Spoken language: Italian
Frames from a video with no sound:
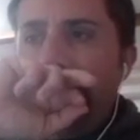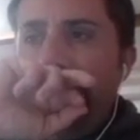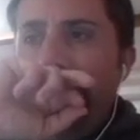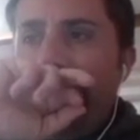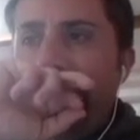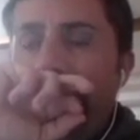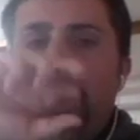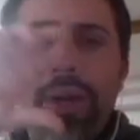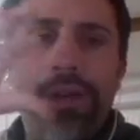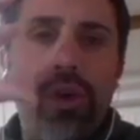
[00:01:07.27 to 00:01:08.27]
significa
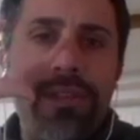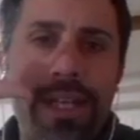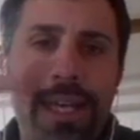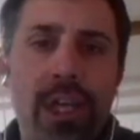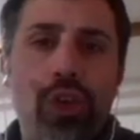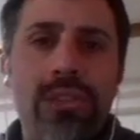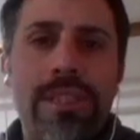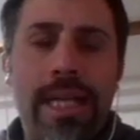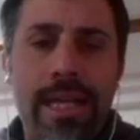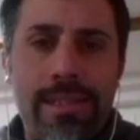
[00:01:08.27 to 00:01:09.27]
un qualcosa che
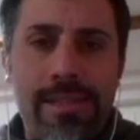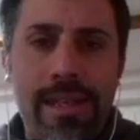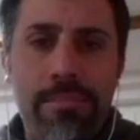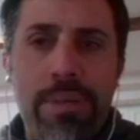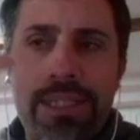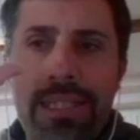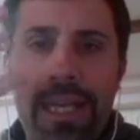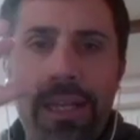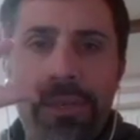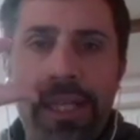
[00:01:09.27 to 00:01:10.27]
contrasta i
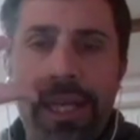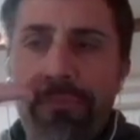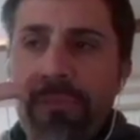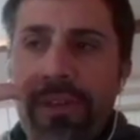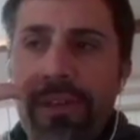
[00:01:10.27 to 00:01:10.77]
batteri, perché